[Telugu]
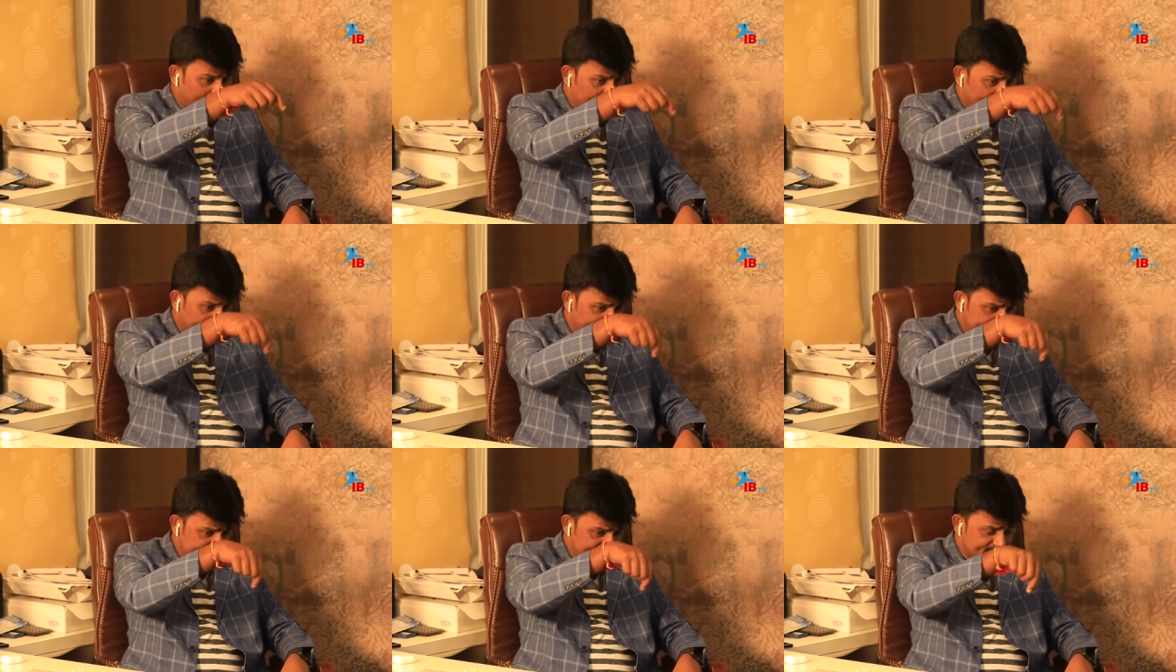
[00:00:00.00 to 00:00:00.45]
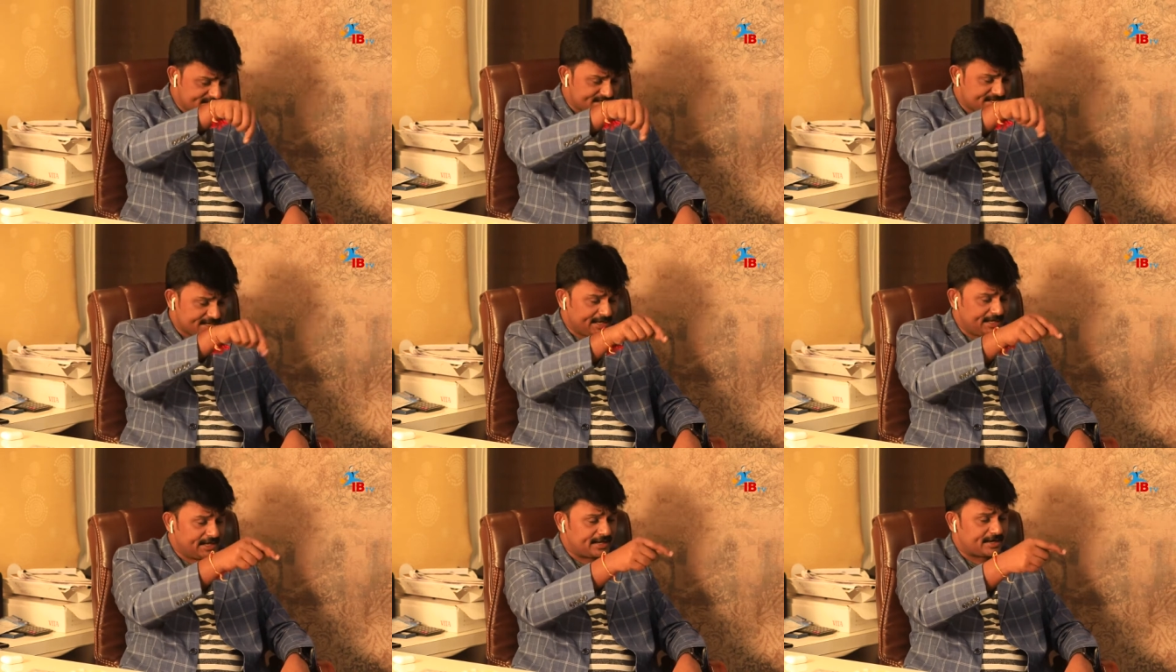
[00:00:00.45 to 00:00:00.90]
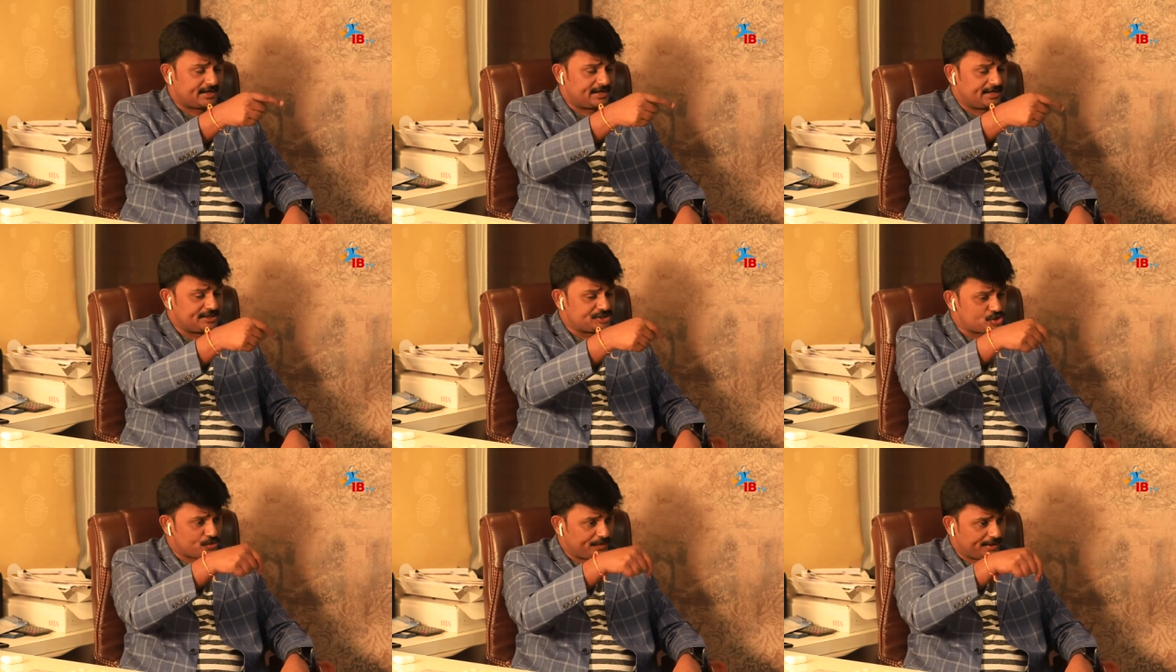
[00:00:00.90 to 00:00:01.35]
క్లియర్ చేసి స్కేలర్
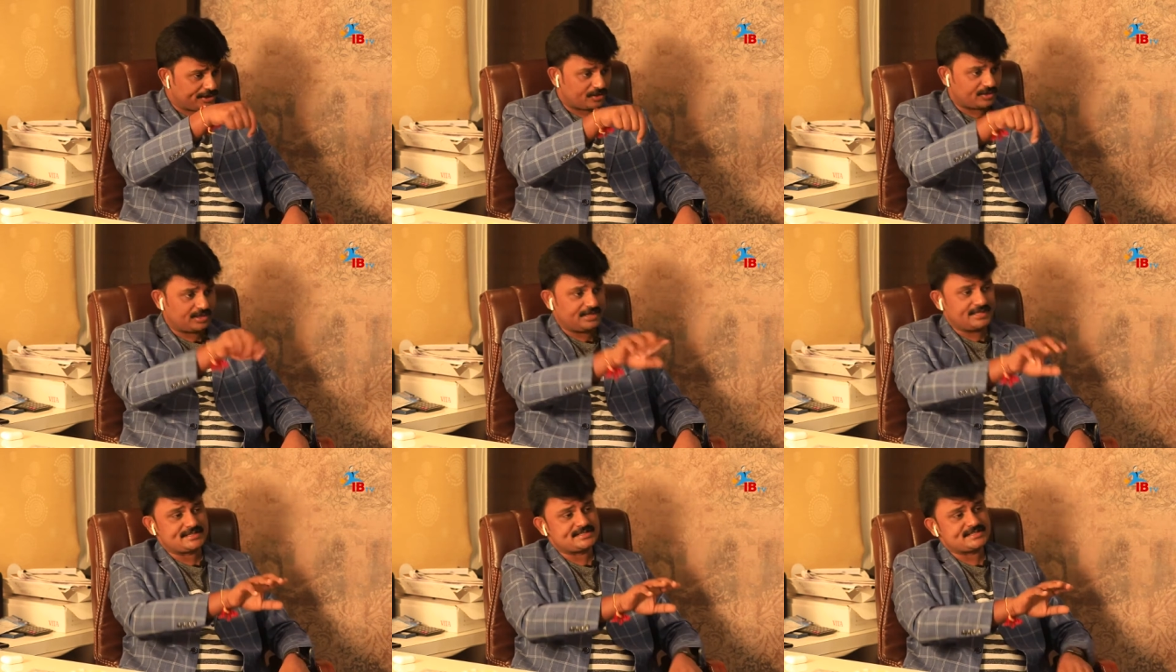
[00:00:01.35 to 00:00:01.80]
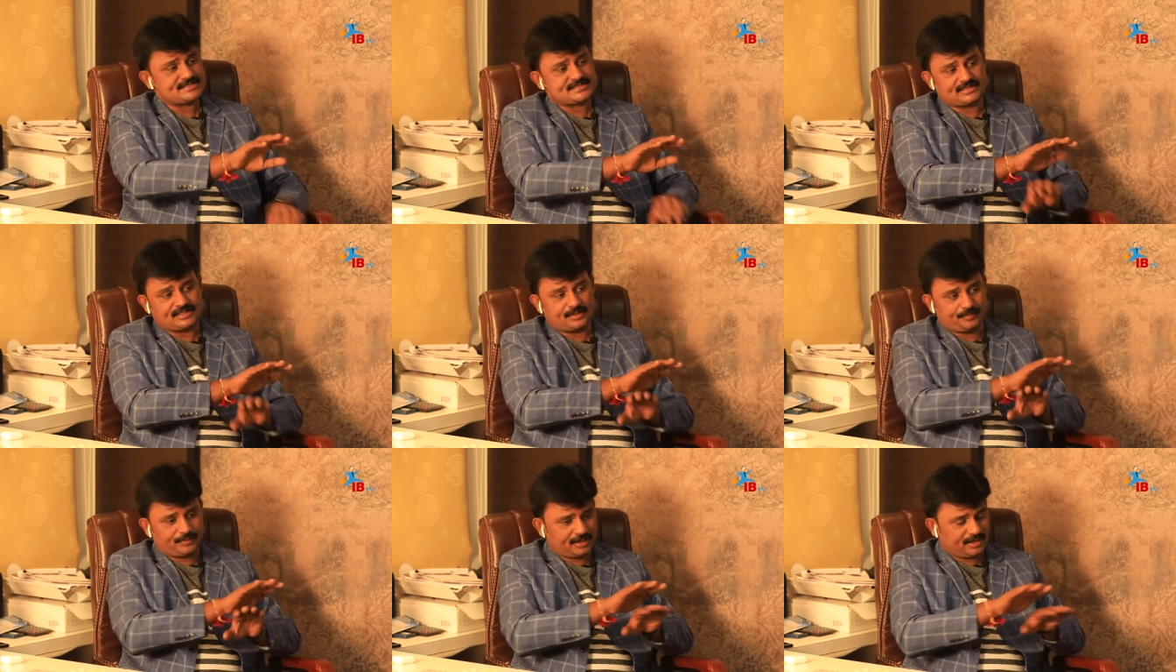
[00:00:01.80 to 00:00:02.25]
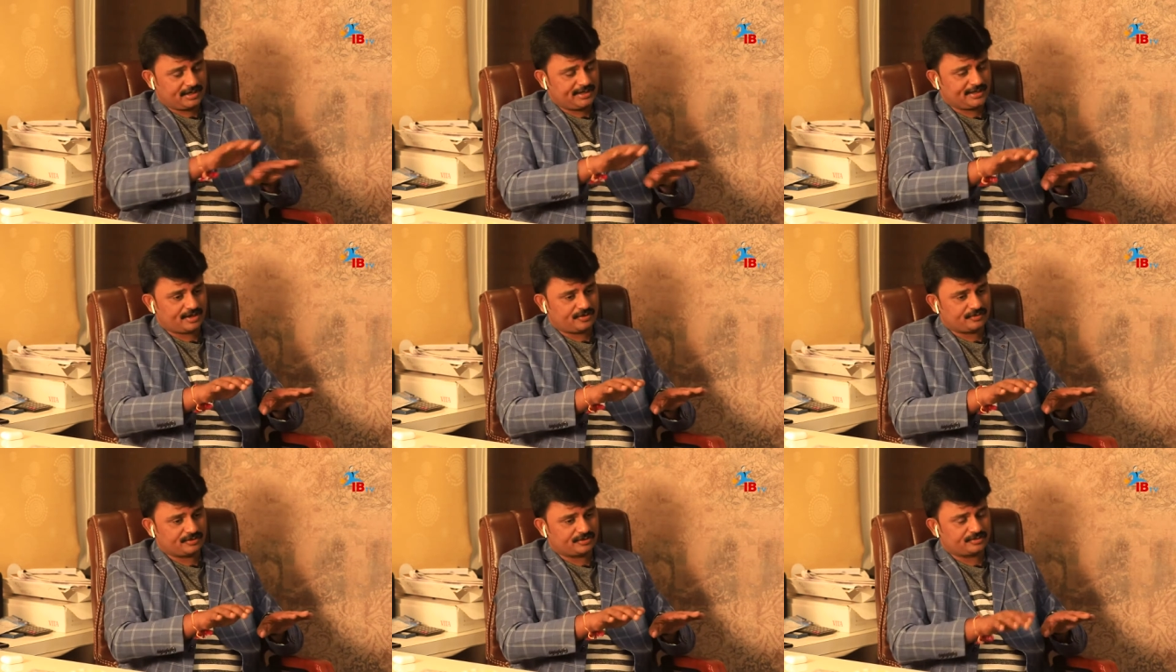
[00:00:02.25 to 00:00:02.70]
అనే ఇన్స్ట్రుమెంట్తో క్లియర్ చేస్తే తప్ప
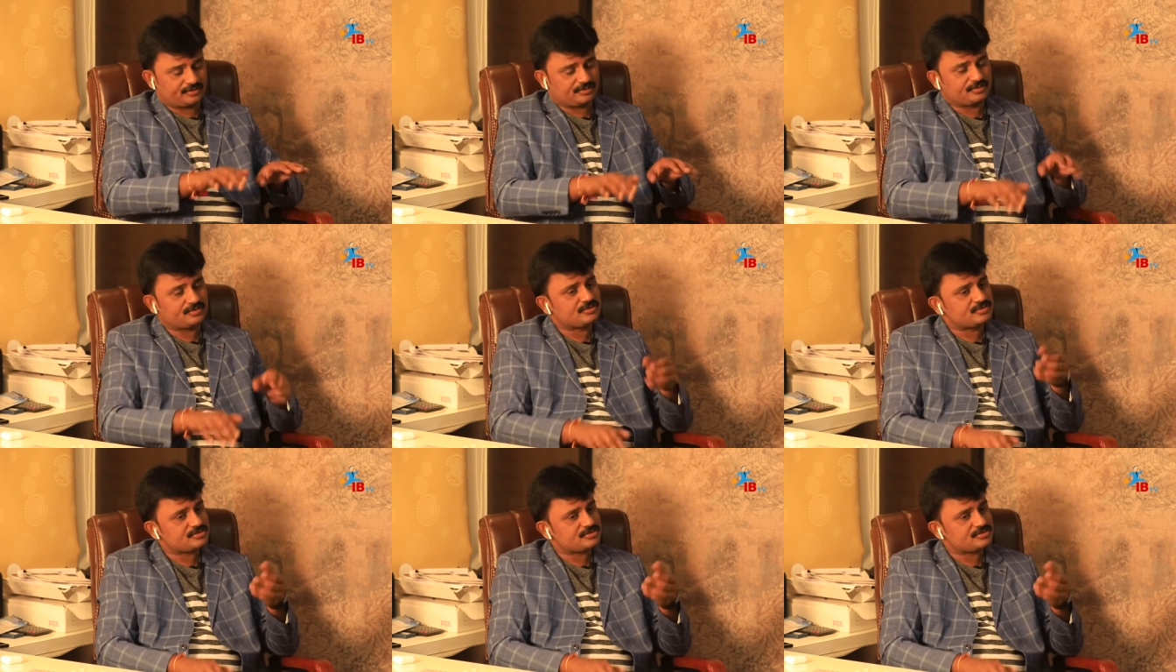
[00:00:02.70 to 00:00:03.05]
క్లియర్ అవ్వదు